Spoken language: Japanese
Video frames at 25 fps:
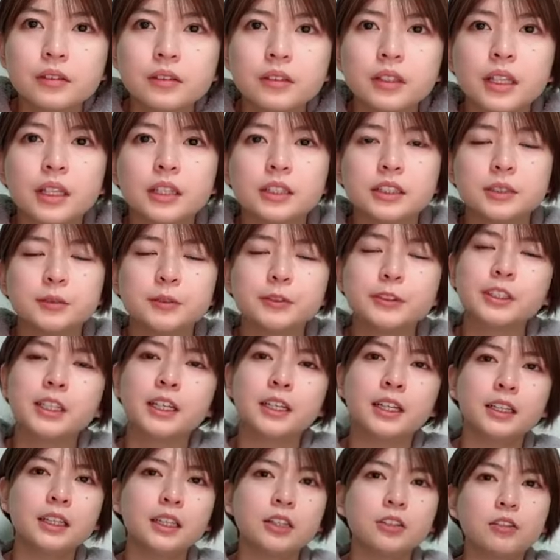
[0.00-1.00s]
あ自分が
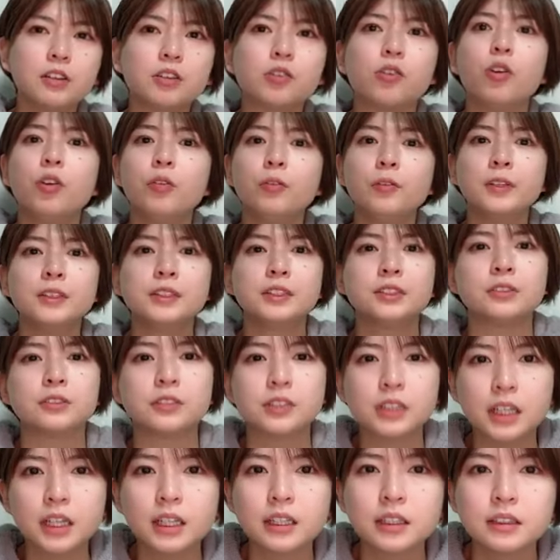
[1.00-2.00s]
出たのは「コンフェッション」
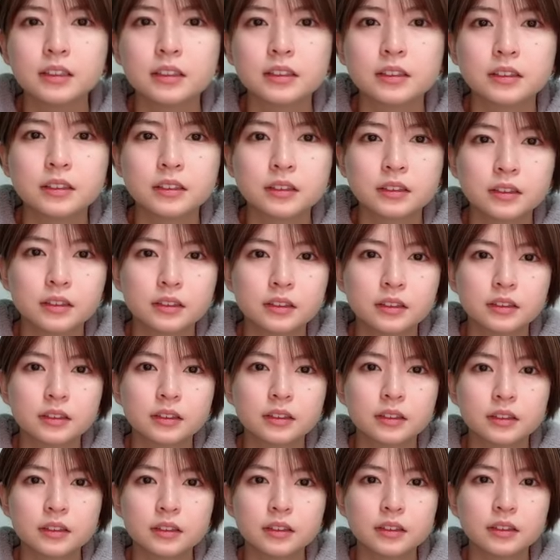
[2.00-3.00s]
か
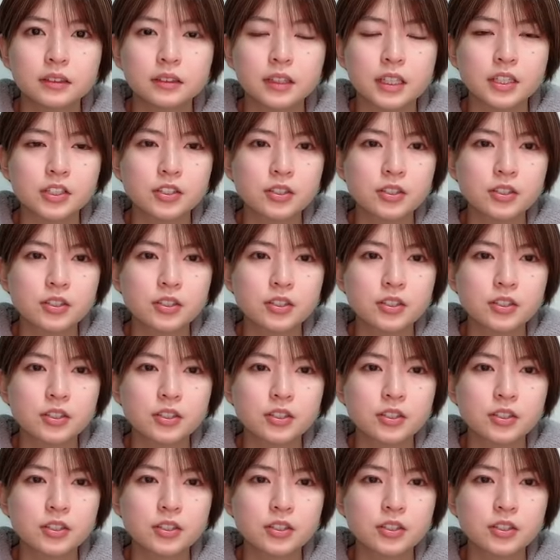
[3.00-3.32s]
あ